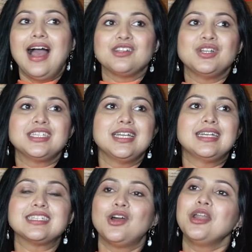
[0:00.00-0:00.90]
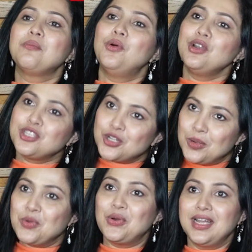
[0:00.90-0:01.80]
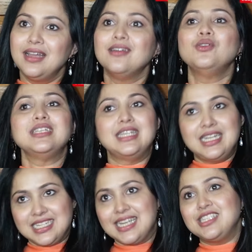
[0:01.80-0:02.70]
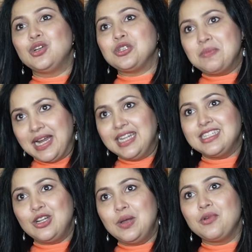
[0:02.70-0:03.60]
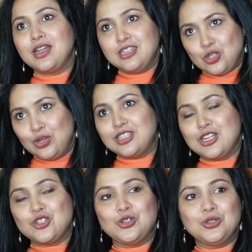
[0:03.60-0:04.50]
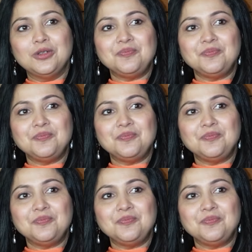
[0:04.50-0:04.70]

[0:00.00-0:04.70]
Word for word: আসলে সেটা সে অনেক পরিশ্রম করে ওই যে তিরিশ কেজি ওজন বাড়িয়েছিল এবং একটি চরিত্রের জন্য